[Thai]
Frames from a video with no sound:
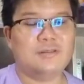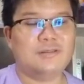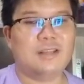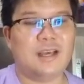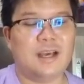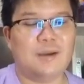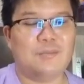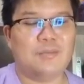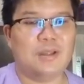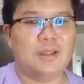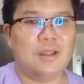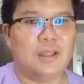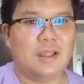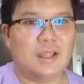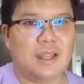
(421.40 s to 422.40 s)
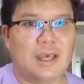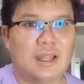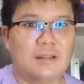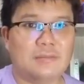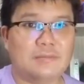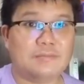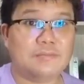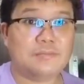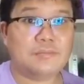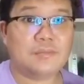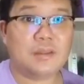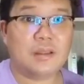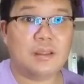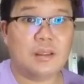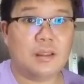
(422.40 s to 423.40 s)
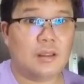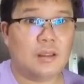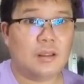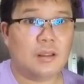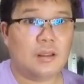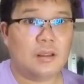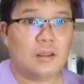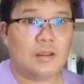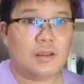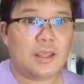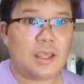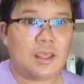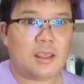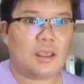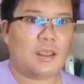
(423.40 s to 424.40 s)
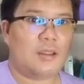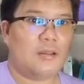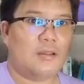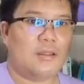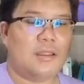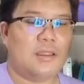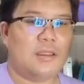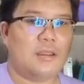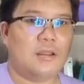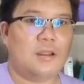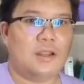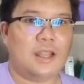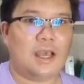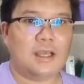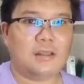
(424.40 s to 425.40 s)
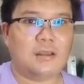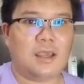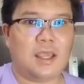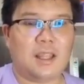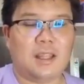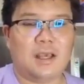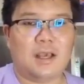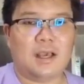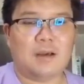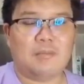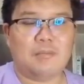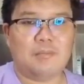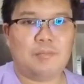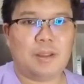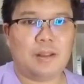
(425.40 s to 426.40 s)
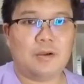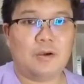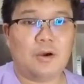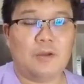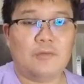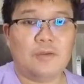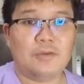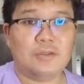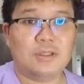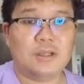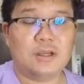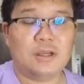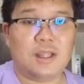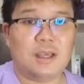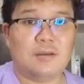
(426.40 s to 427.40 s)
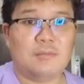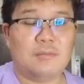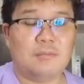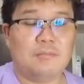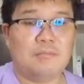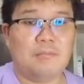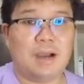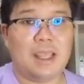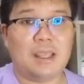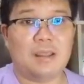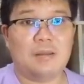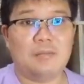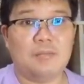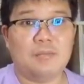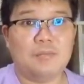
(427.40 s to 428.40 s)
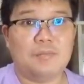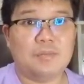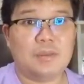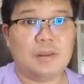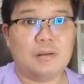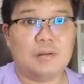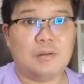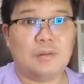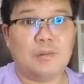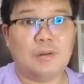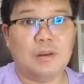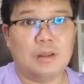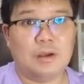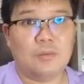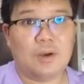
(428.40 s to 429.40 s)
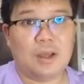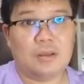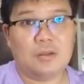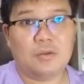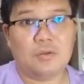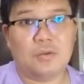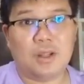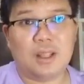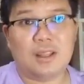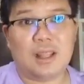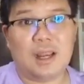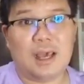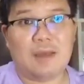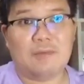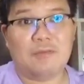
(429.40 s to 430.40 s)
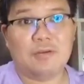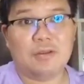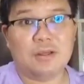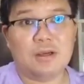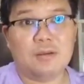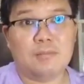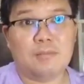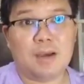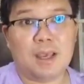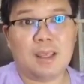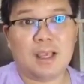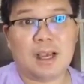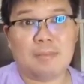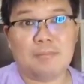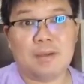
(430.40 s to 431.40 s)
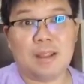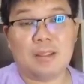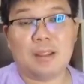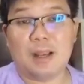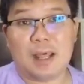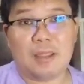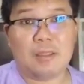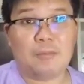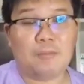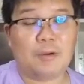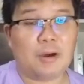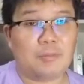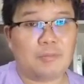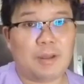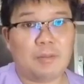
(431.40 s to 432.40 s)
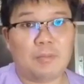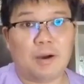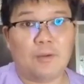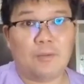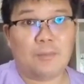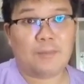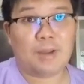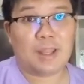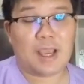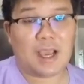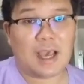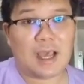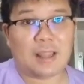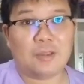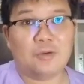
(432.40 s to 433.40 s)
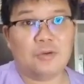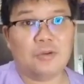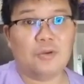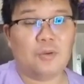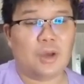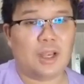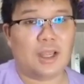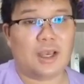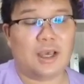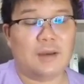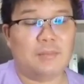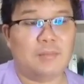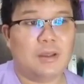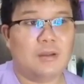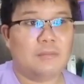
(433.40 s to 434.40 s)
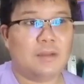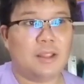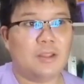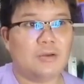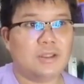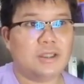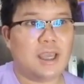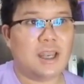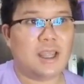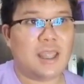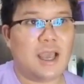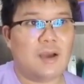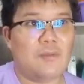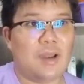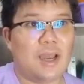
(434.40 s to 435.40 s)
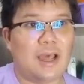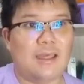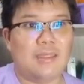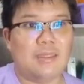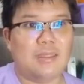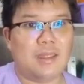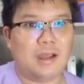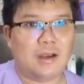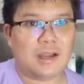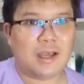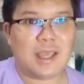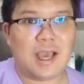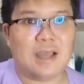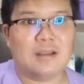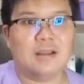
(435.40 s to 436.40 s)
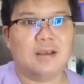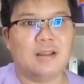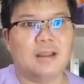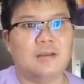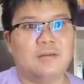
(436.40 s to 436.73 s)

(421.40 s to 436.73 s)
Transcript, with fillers: นะครับฉะนั้นที่นักเทรดนะครับบิตคอยฟิวเจอร์เนี่ยใหม่หรือว่าอยู่ในตลาดฟิวเจอร์ไม่กลับมาตลาดสปอร์ตเป็นเพราะว่ามันยังขาดทุนอยู่นะครับ มันต้องใช้ระยะเวลาสักระยะหนึ่ง